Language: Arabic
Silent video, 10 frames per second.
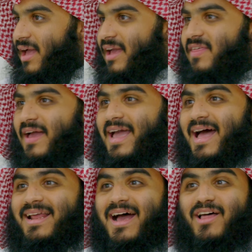اذا
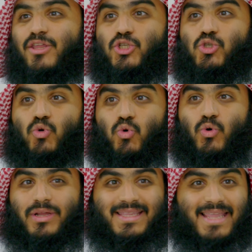كان هذا
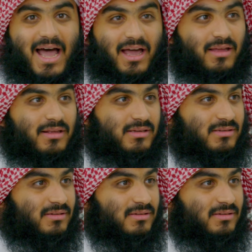الشعور الداخلي